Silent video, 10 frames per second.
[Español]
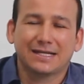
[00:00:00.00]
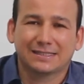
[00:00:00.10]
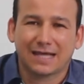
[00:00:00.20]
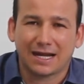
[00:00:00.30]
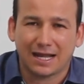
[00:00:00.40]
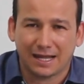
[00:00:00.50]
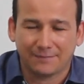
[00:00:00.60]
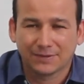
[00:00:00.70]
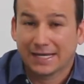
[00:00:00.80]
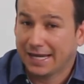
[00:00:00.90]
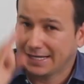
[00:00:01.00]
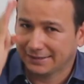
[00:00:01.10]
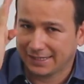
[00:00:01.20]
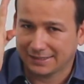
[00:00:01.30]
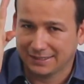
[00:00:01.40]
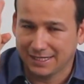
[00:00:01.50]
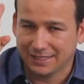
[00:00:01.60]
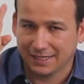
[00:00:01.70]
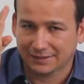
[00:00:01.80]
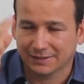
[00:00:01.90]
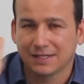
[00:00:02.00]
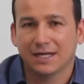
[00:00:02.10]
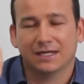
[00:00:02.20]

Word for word: instalada en tres líneas.